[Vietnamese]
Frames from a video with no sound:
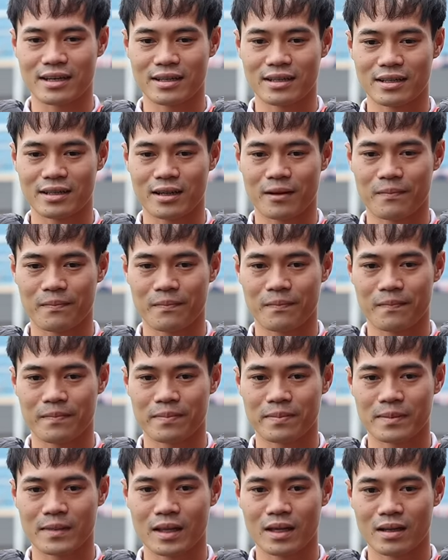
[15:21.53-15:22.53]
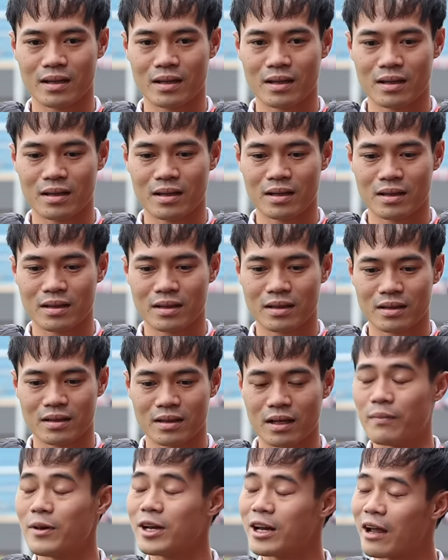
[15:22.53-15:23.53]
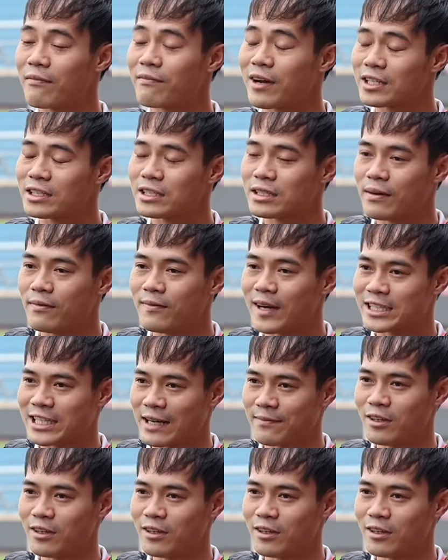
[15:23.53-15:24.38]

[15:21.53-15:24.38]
thì ở bên đấy em va, va chạm